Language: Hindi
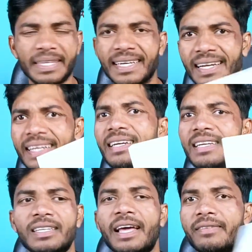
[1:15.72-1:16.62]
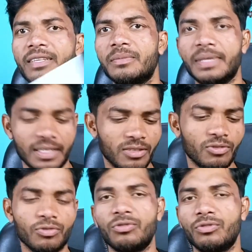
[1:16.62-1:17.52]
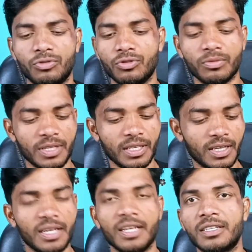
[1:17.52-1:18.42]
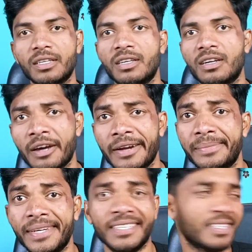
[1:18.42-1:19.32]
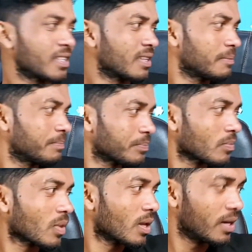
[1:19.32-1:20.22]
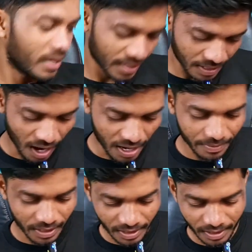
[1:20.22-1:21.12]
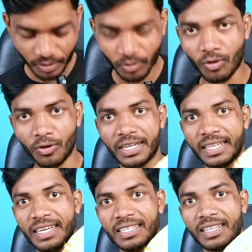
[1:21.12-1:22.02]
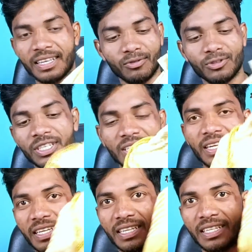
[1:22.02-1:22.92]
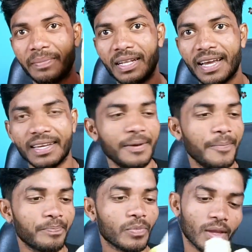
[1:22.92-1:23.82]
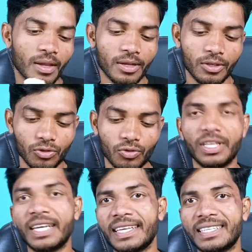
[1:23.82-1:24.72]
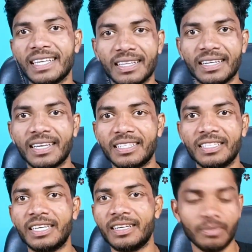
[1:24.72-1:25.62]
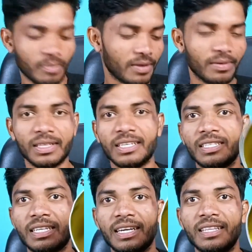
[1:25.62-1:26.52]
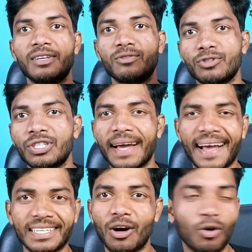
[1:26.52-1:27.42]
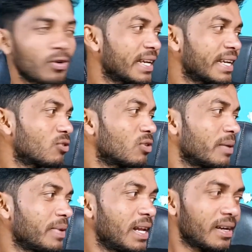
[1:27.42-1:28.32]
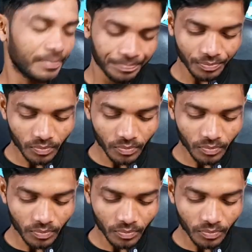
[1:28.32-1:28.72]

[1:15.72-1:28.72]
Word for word: बेसिकली ये इंग्लिश लैंग्वेज में है तो जो जो भैया इंग्लिश के जानकार हैं पढ़ ही सकते हैं ठीक है आगे बढ़ते हैं और ये देख सकते हैं कुछ इस तरीके से मिल जाएगी सो so, देखते हैं इसके अंदर क्या चीज़ें हैं बाकी बात इसके अंदर कुछ ऐसा और देखने को नहीं मिलेगा